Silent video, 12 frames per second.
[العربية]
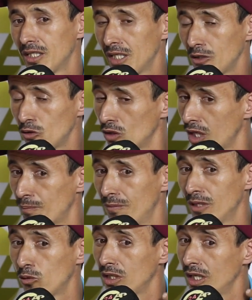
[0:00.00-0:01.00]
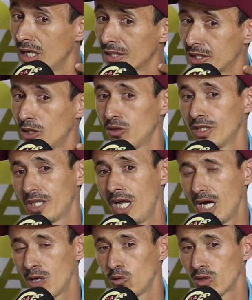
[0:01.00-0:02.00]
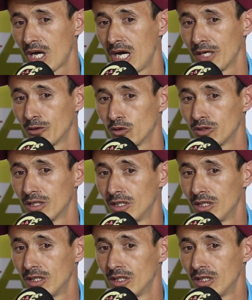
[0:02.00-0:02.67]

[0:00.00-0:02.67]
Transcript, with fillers: يعني ولا ولا الدوله الحق والقانون